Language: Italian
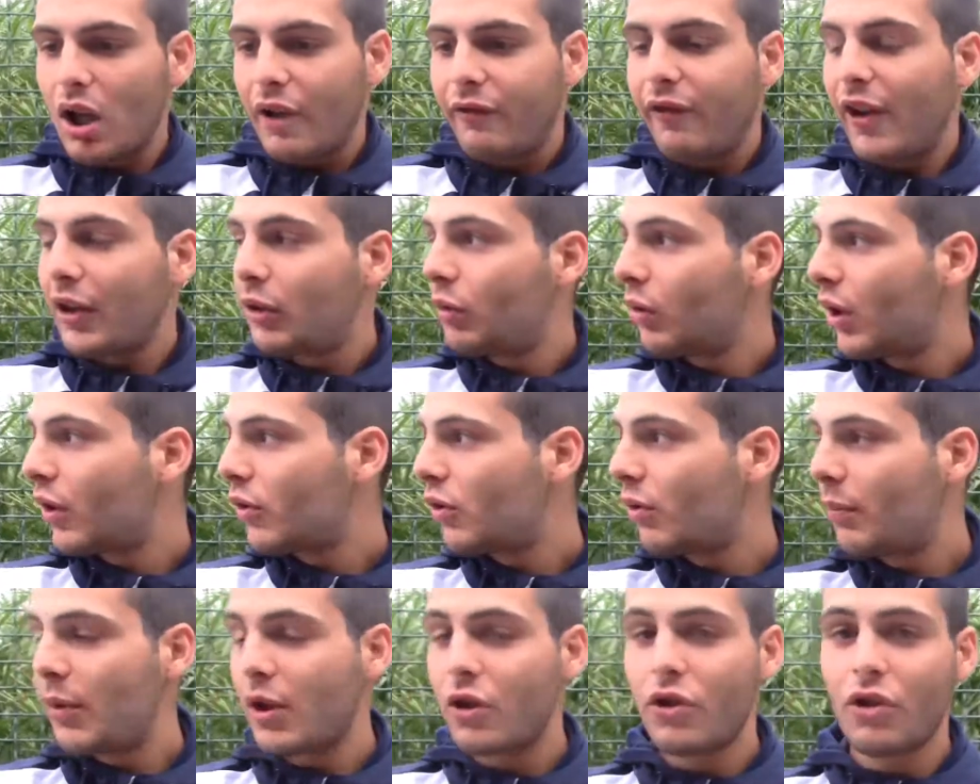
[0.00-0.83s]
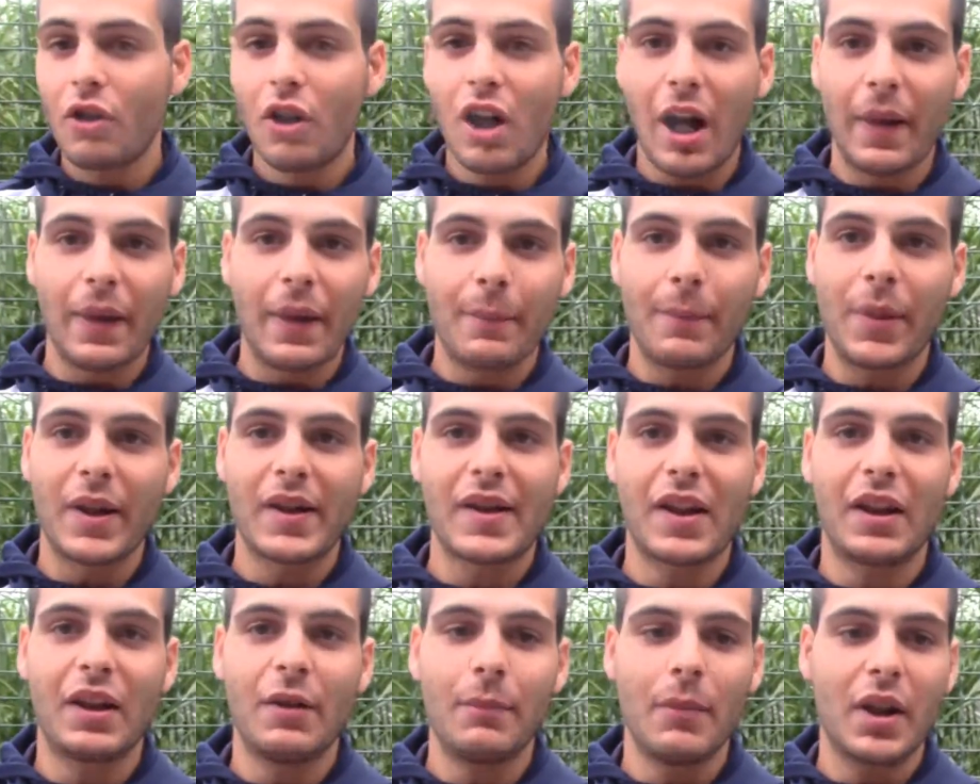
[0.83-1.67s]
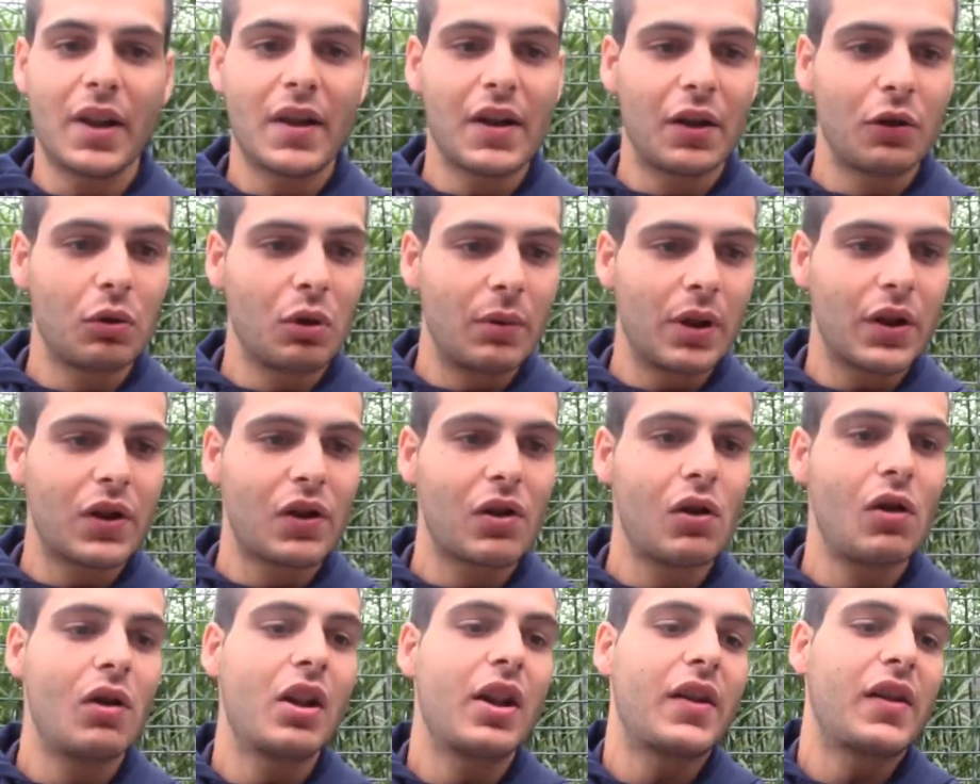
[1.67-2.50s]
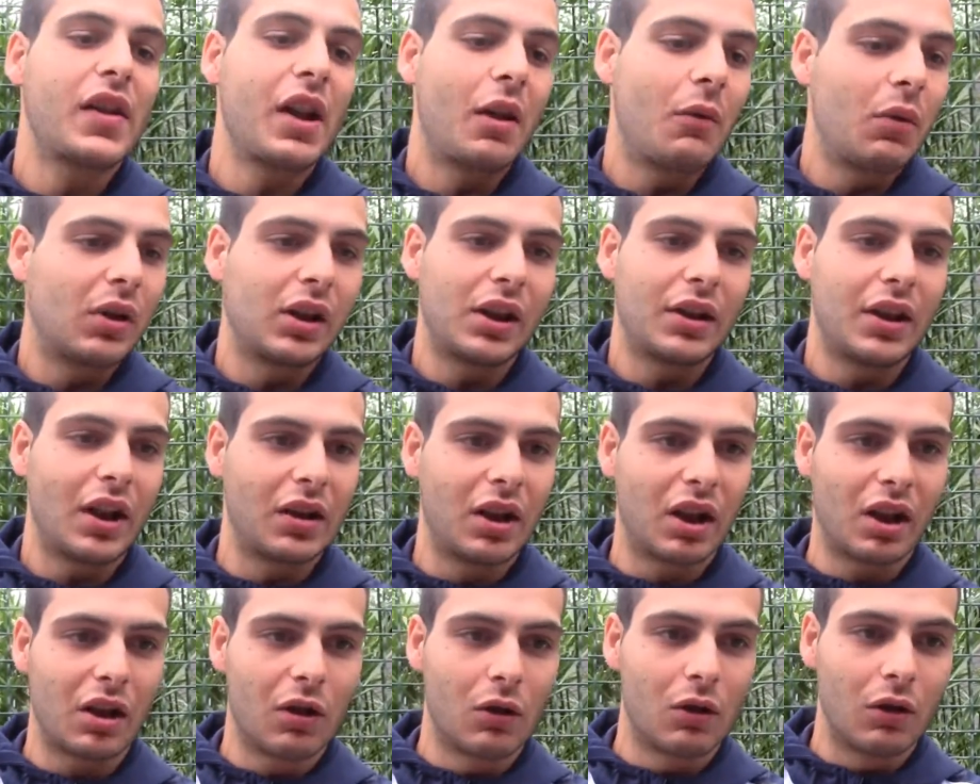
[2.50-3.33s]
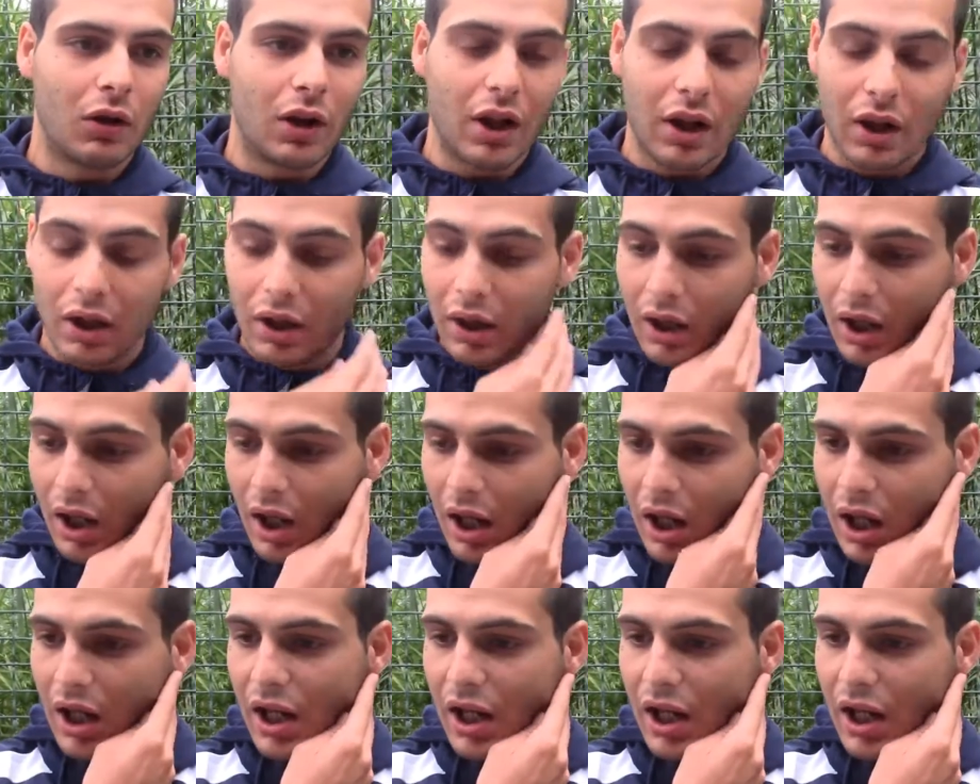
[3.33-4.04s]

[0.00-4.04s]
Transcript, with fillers: ha fatto una super giocata, è passato in mezzo a due persone e si è guadagnato il rigore.